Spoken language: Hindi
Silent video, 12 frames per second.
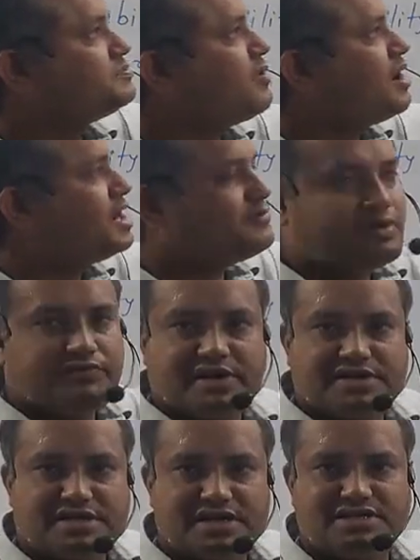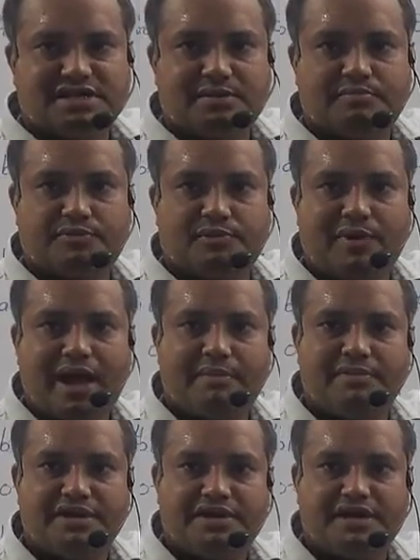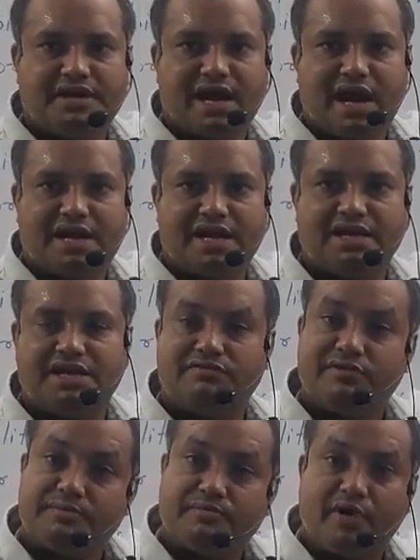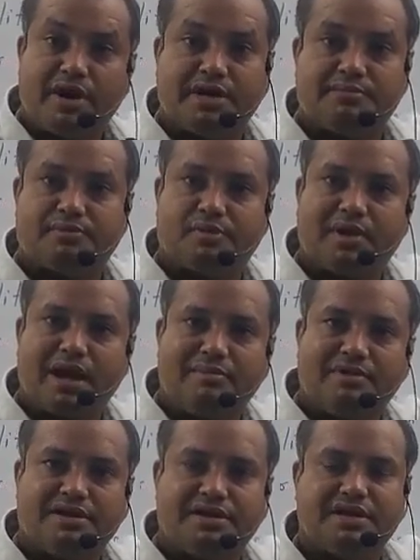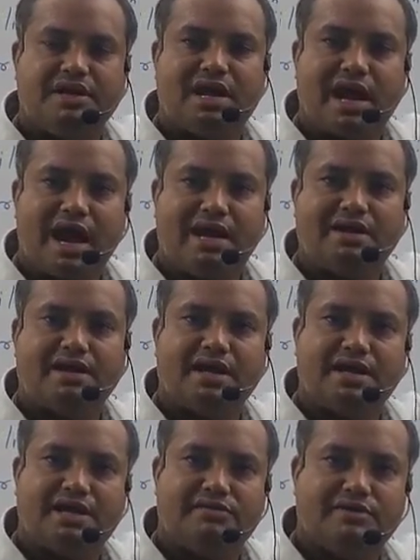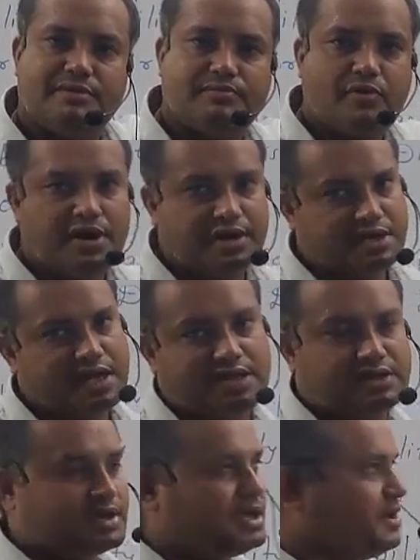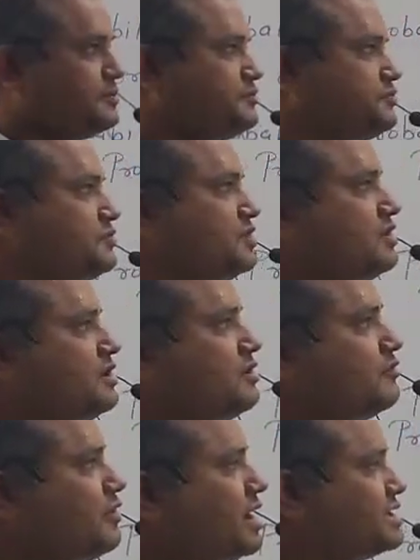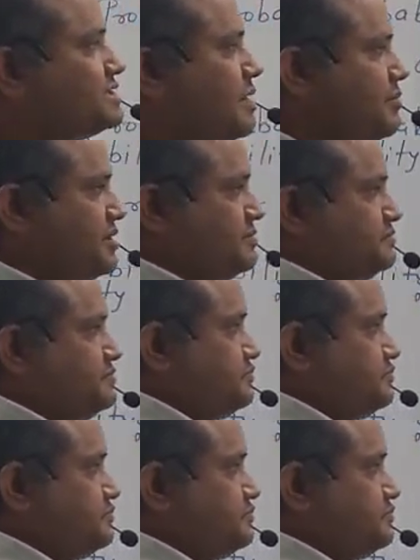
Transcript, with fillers: स्मॉल एफ ऑफ एक्स इज प्रोबेबिलिटी एट ए गिवन पॉइंट प्रोबेबिलिटी एट ए गिवन पॉइंट याद रखें फॉर एग्जाम्पल